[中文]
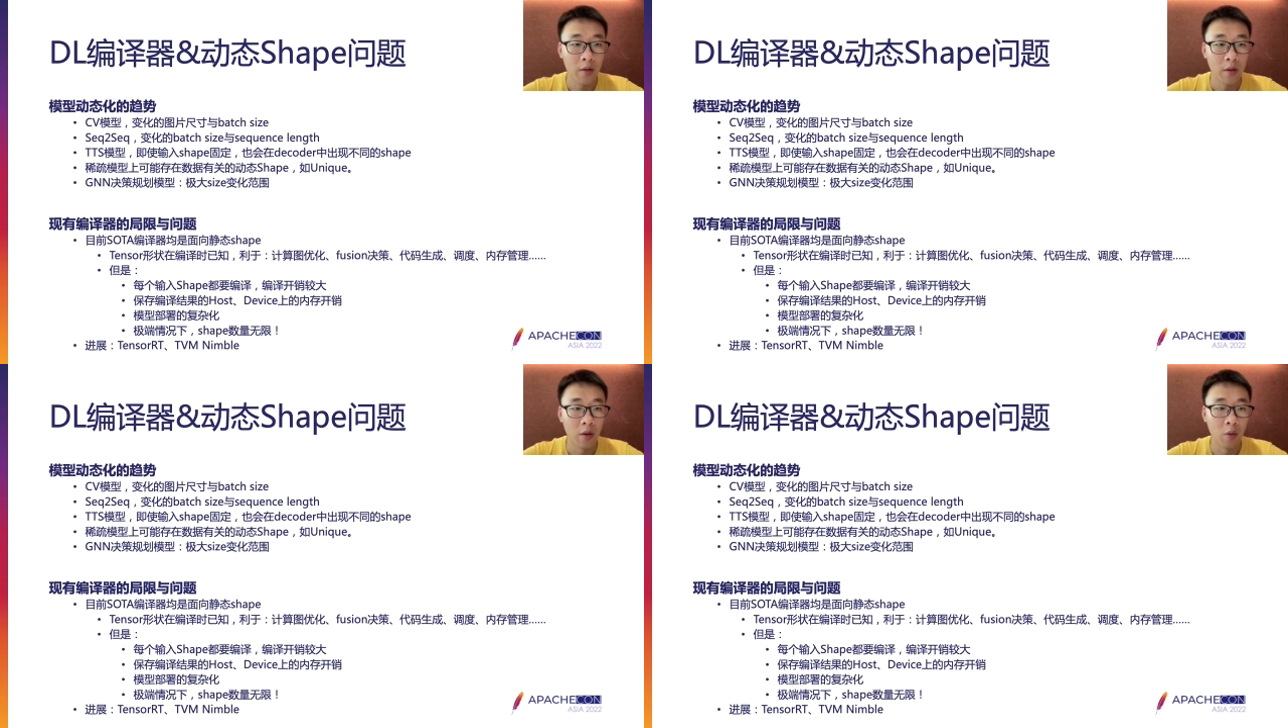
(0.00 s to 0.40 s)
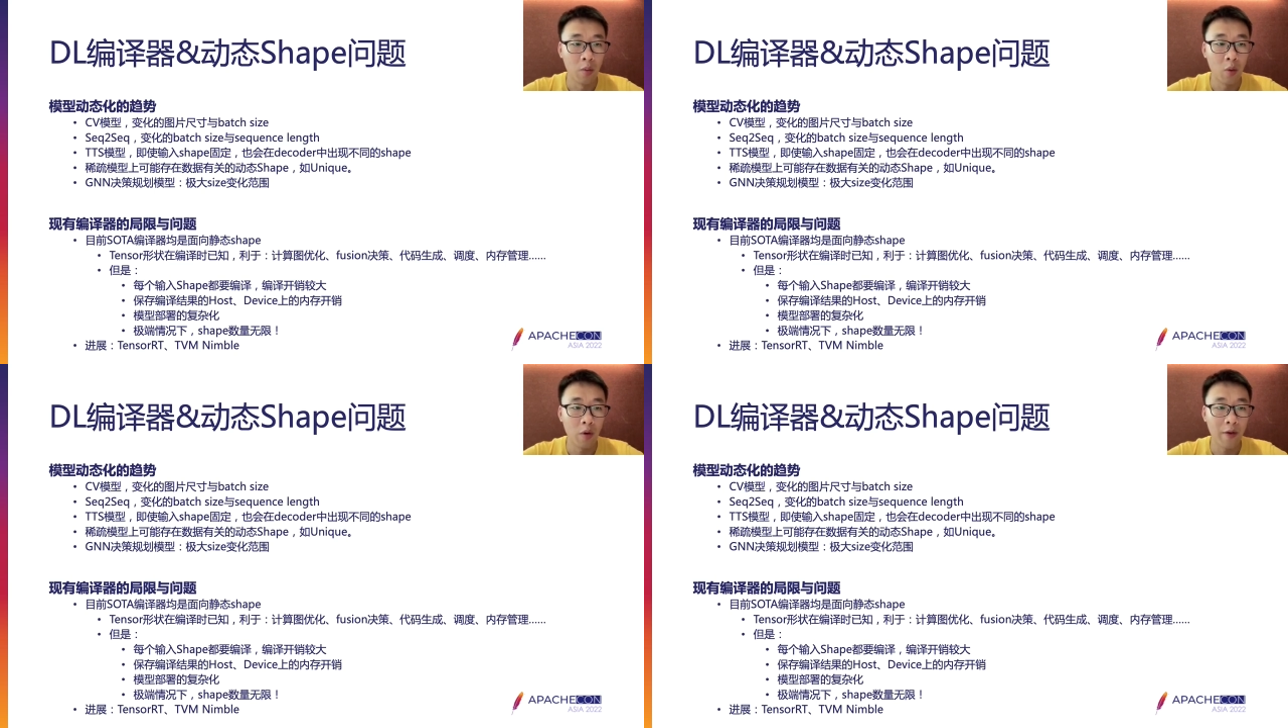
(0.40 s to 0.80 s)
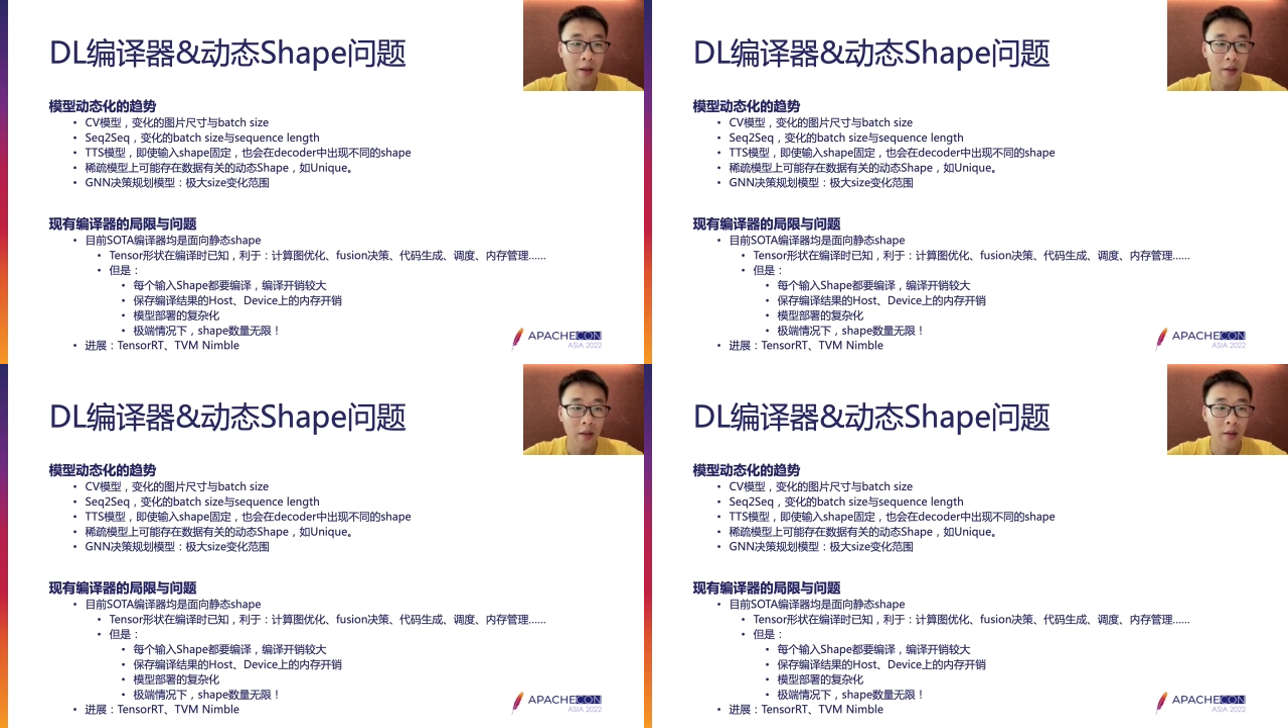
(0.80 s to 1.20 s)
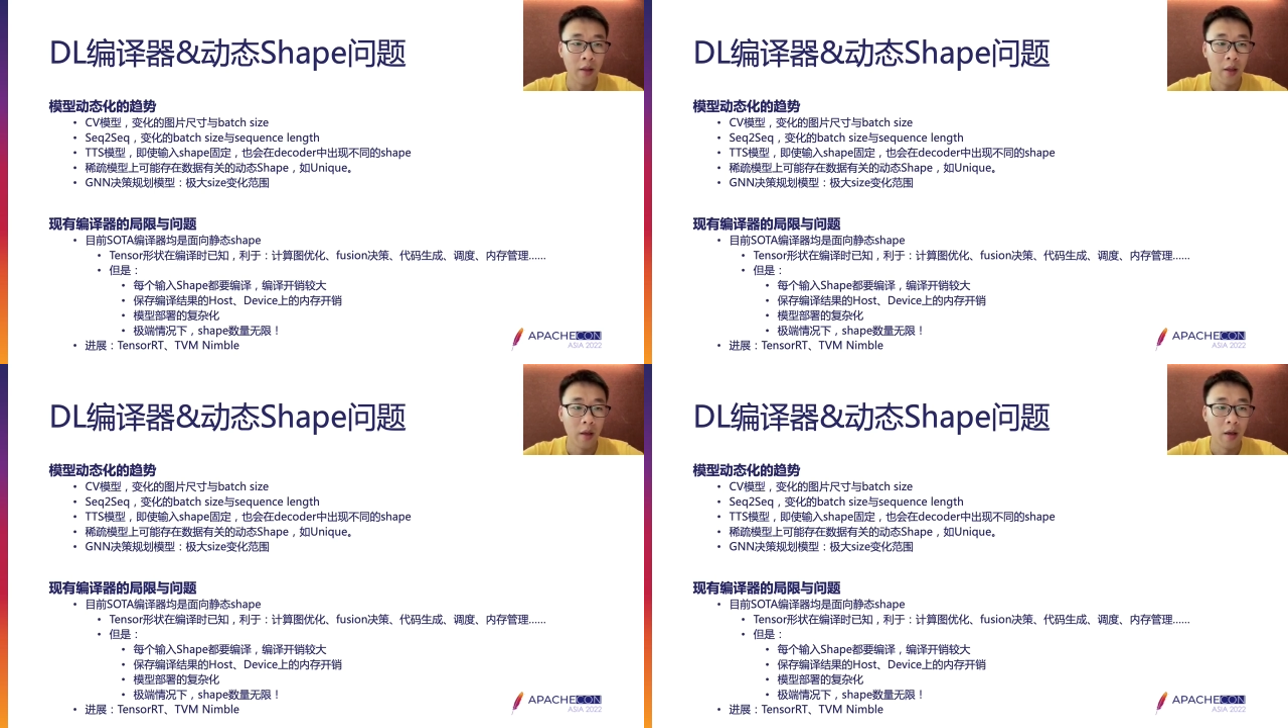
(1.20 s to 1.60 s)
我们会发现，
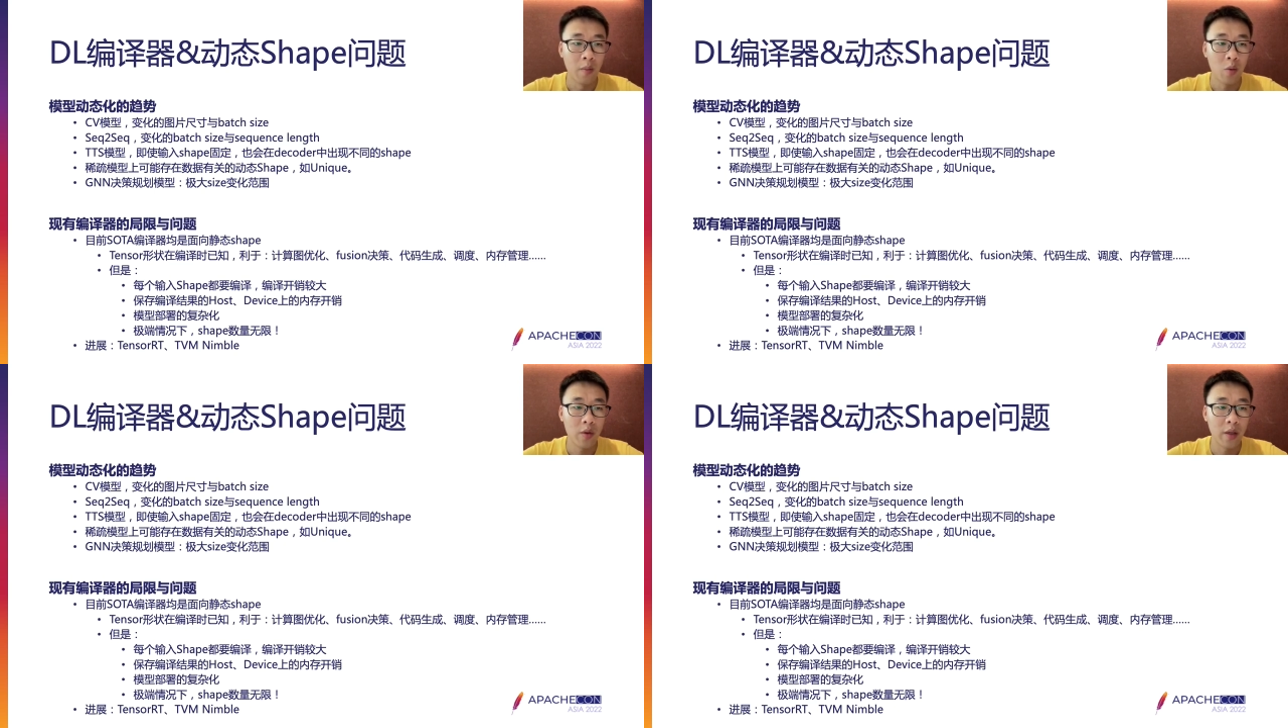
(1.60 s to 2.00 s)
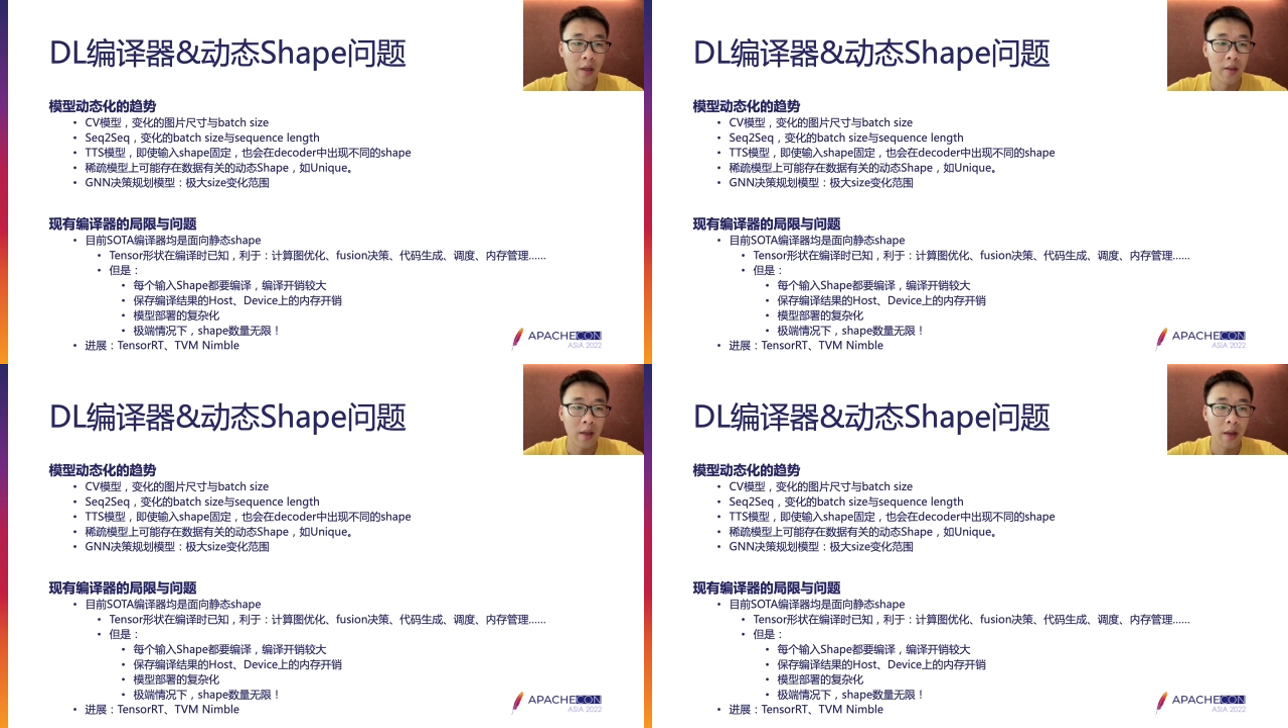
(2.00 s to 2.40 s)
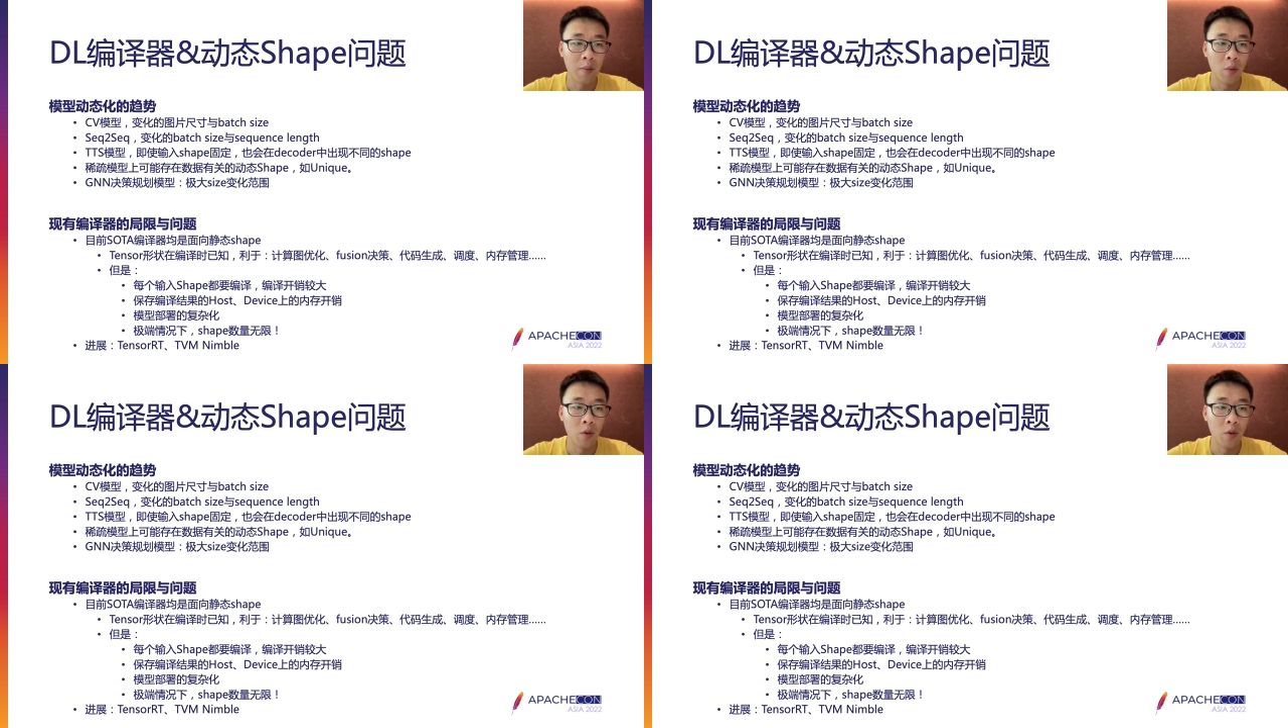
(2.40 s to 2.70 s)
目前在